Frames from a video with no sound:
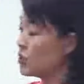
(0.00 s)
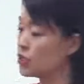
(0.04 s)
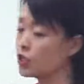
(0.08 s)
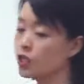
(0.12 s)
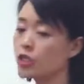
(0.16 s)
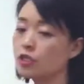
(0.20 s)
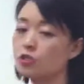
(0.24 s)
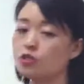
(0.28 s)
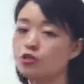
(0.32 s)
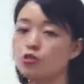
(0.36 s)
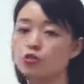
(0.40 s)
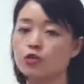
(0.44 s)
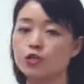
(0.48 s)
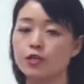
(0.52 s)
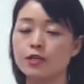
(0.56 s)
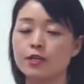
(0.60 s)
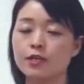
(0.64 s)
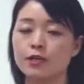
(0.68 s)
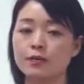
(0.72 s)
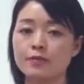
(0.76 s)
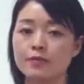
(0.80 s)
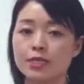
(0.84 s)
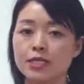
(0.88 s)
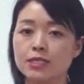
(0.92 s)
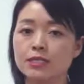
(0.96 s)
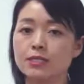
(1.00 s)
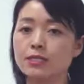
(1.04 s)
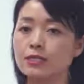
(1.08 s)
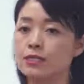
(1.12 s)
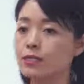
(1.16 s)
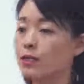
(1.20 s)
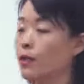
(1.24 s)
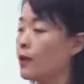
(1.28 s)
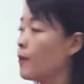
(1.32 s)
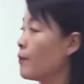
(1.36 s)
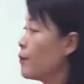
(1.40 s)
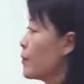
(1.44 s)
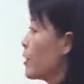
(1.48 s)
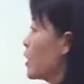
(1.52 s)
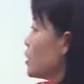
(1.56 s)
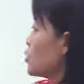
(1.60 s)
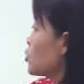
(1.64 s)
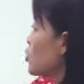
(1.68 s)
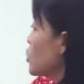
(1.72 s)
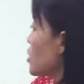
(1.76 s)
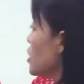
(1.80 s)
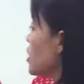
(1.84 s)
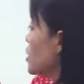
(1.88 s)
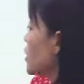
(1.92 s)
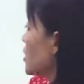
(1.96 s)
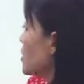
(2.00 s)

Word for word: 本身就是一个名词，所